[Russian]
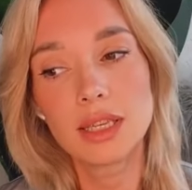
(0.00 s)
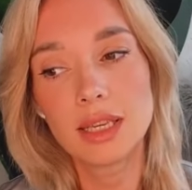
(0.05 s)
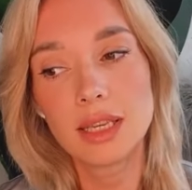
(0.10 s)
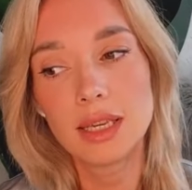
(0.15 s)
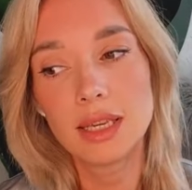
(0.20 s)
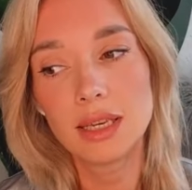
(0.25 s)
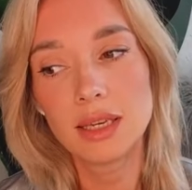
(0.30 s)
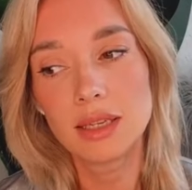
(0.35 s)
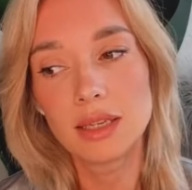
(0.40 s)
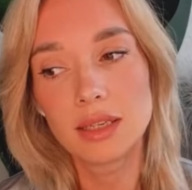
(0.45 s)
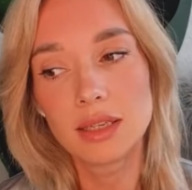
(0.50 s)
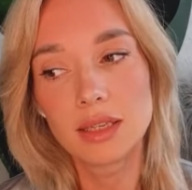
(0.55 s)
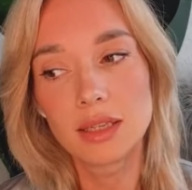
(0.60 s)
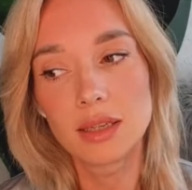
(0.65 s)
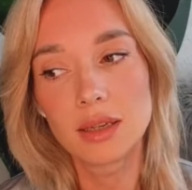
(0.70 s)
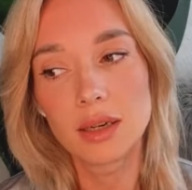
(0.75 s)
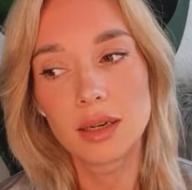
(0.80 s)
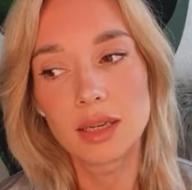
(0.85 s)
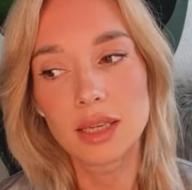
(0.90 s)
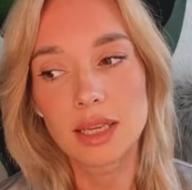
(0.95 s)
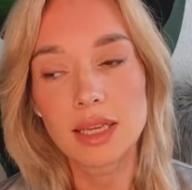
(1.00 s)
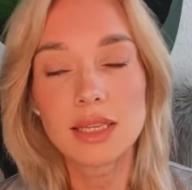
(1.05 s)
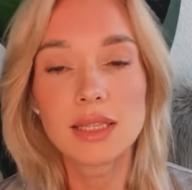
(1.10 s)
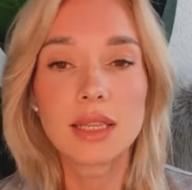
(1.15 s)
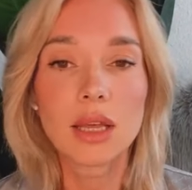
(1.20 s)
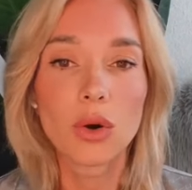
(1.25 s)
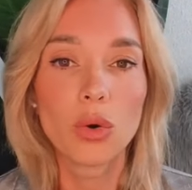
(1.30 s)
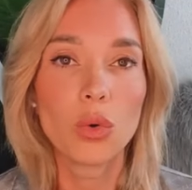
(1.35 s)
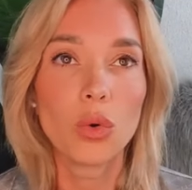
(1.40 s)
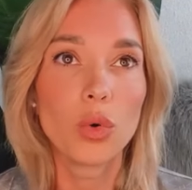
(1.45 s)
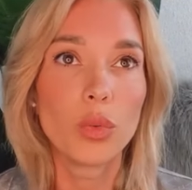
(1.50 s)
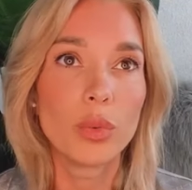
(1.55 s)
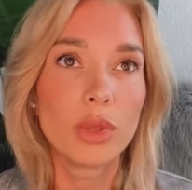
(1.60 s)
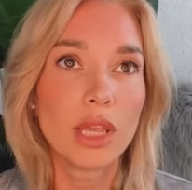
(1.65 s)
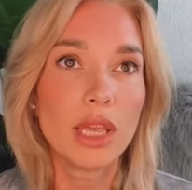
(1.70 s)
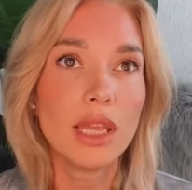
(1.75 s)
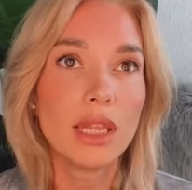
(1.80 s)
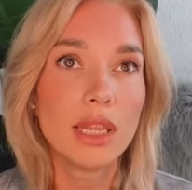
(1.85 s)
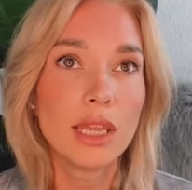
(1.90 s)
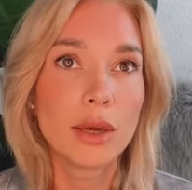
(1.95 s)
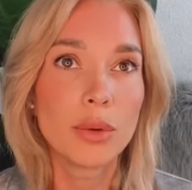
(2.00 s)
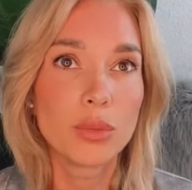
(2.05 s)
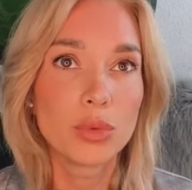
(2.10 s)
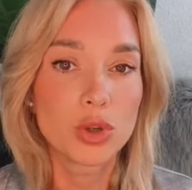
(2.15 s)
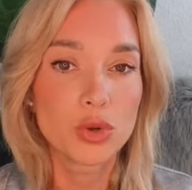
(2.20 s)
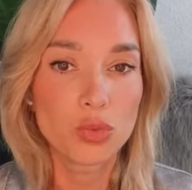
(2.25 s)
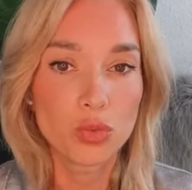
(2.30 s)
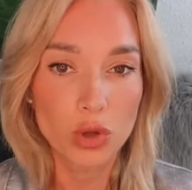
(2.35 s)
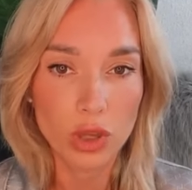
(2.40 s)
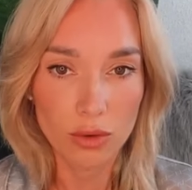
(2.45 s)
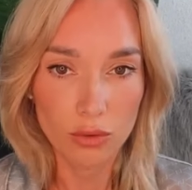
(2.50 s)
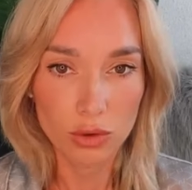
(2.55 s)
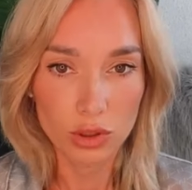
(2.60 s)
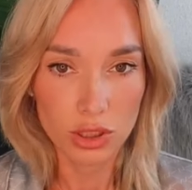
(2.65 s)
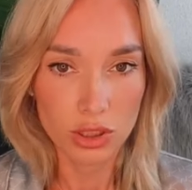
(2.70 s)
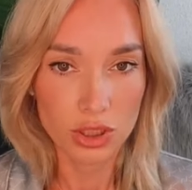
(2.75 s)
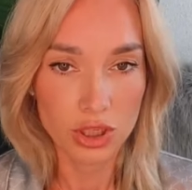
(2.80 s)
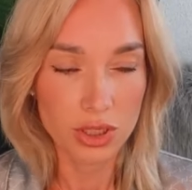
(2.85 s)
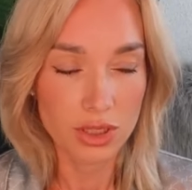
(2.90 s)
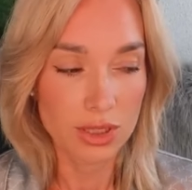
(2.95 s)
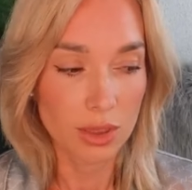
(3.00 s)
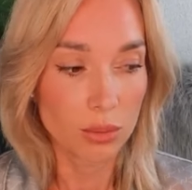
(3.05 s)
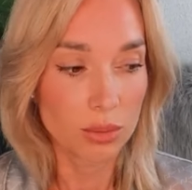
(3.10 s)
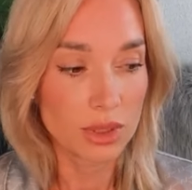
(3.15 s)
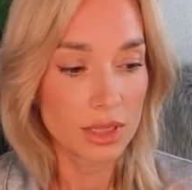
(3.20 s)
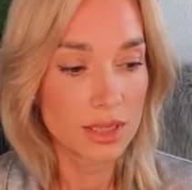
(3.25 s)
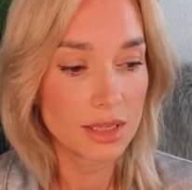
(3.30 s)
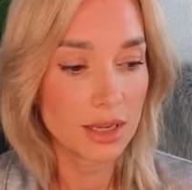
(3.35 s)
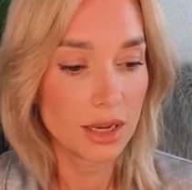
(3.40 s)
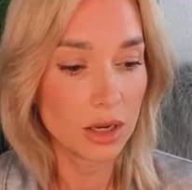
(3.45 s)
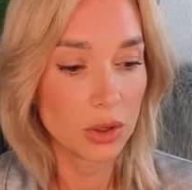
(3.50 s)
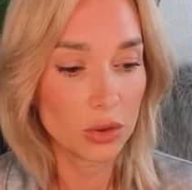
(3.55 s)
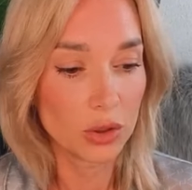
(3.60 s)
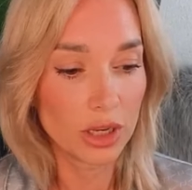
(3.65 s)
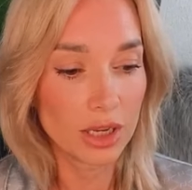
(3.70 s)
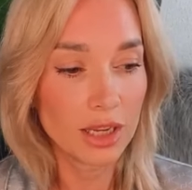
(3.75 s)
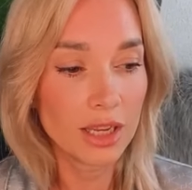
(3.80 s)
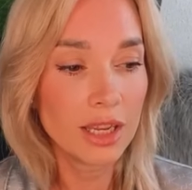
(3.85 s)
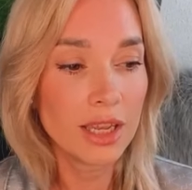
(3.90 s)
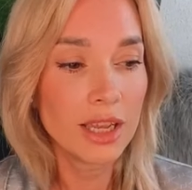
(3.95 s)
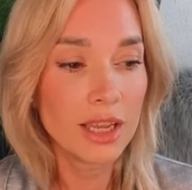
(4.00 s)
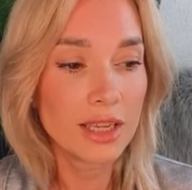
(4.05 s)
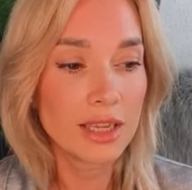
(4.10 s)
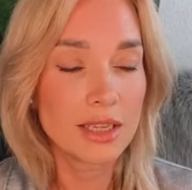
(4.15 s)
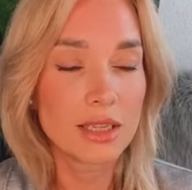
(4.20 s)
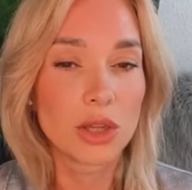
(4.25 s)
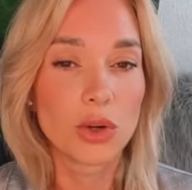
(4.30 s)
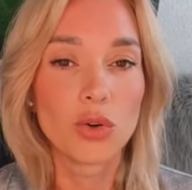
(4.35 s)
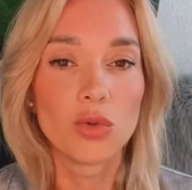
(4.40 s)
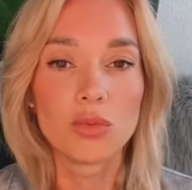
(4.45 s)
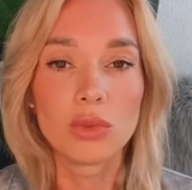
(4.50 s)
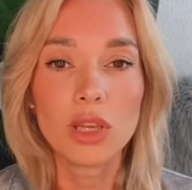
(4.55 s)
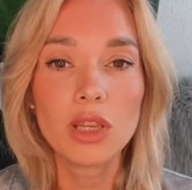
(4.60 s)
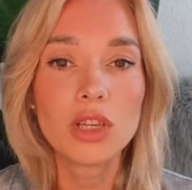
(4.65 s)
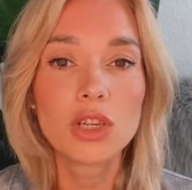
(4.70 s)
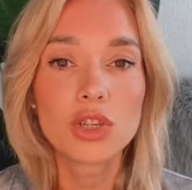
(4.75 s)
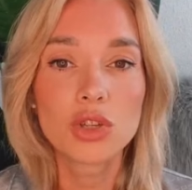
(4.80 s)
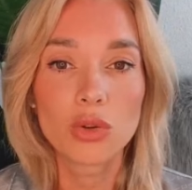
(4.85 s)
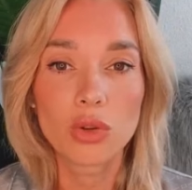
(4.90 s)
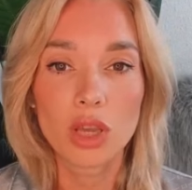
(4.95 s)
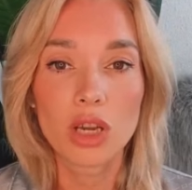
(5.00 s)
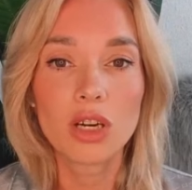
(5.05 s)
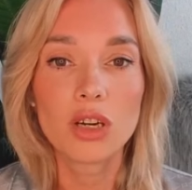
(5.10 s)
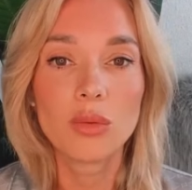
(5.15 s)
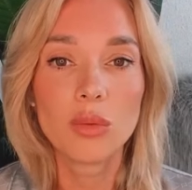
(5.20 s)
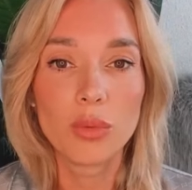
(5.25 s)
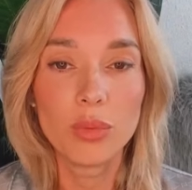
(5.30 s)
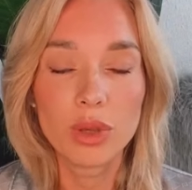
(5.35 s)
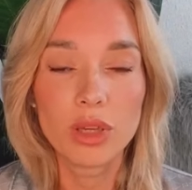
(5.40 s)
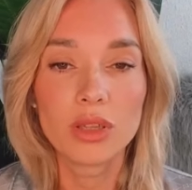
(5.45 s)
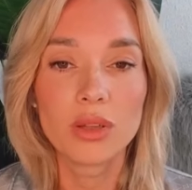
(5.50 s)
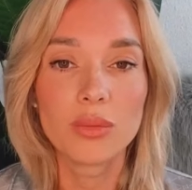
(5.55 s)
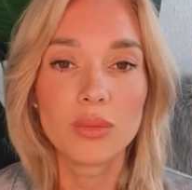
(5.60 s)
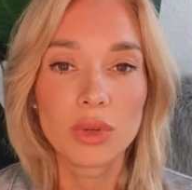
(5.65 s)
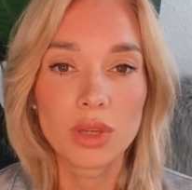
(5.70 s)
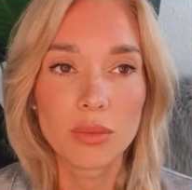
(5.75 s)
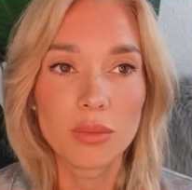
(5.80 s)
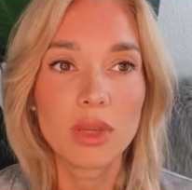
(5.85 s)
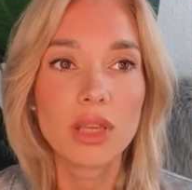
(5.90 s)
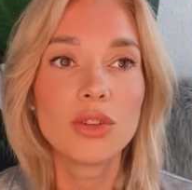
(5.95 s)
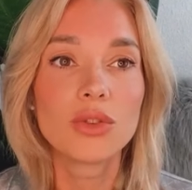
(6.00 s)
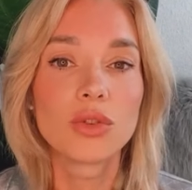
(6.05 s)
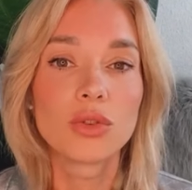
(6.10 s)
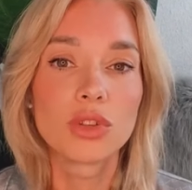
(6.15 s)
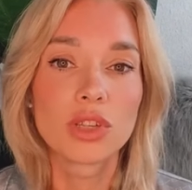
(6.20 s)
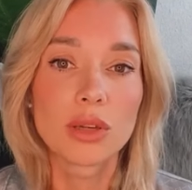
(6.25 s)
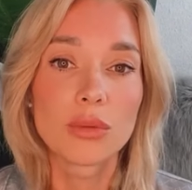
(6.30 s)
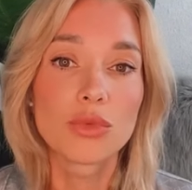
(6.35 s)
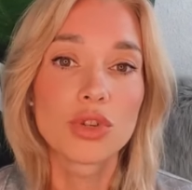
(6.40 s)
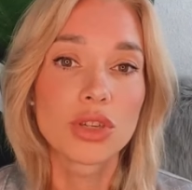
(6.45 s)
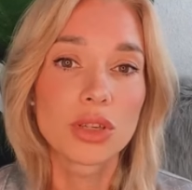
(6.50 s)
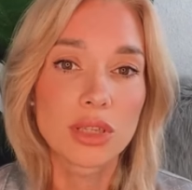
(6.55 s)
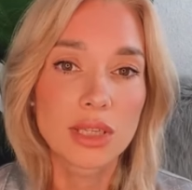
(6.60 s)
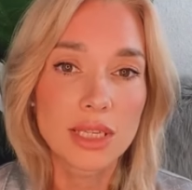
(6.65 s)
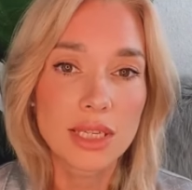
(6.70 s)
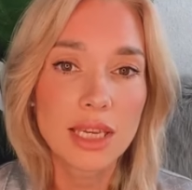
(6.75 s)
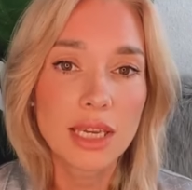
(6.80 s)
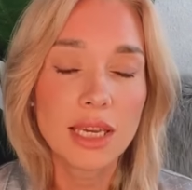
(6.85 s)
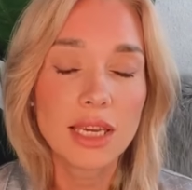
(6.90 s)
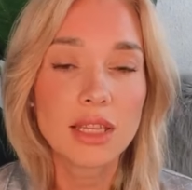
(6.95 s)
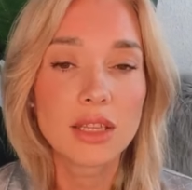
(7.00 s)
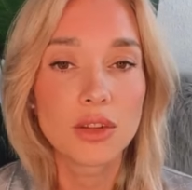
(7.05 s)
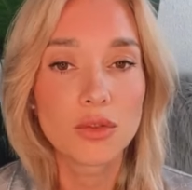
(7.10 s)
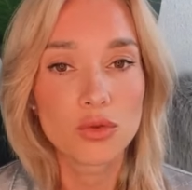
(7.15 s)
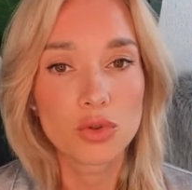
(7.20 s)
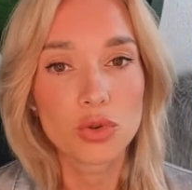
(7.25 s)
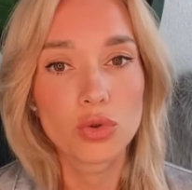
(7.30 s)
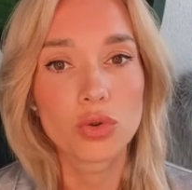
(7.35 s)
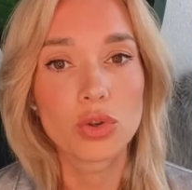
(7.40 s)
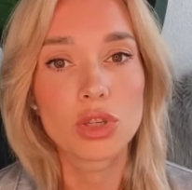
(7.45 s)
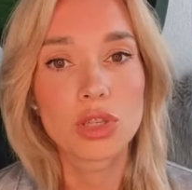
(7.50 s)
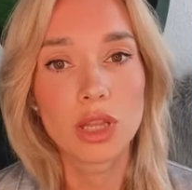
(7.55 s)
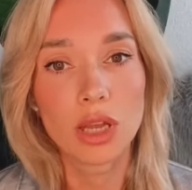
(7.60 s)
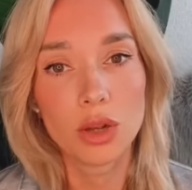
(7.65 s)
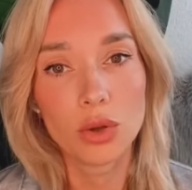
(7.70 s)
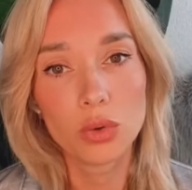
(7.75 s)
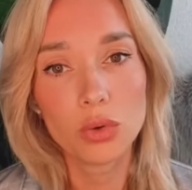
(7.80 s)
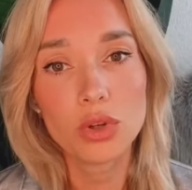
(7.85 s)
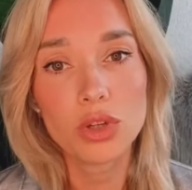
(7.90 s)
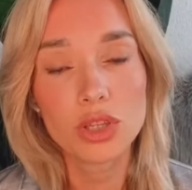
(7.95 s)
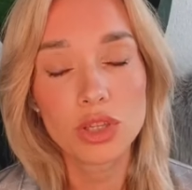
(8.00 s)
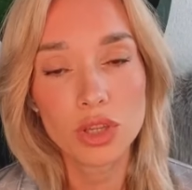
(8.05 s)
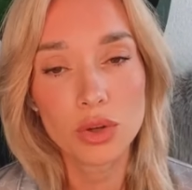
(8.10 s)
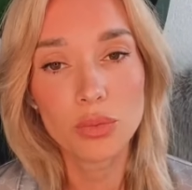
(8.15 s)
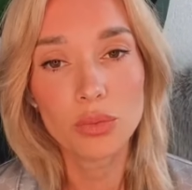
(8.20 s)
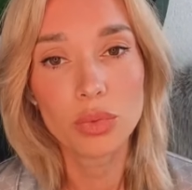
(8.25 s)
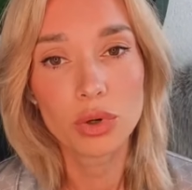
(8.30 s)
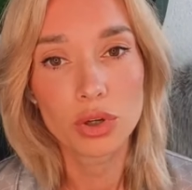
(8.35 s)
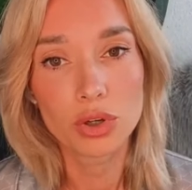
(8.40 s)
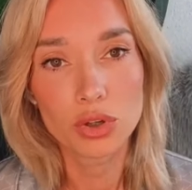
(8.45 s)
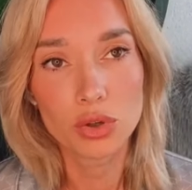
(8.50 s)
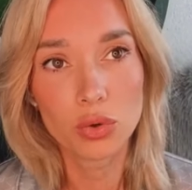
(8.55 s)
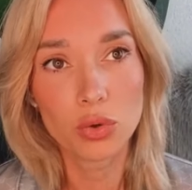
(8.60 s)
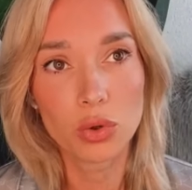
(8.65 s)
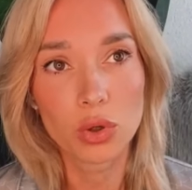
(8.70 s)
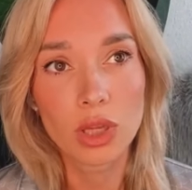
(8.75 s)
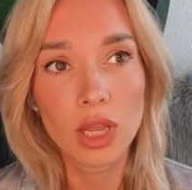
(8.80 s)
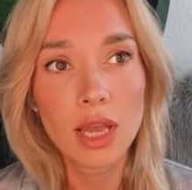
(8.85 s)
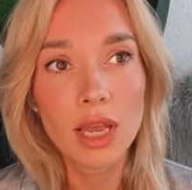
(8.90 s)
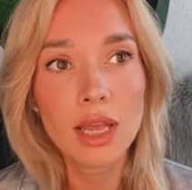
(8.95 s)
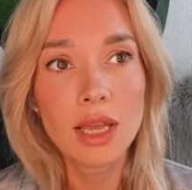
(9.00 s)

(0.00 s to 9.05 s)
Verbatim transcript: И а, есть такое мнение, почему я вот это сейчас объясняю, да, есть такое мнение, что якобы белый пигмент, он там желтеет и все остальное с ним происходит.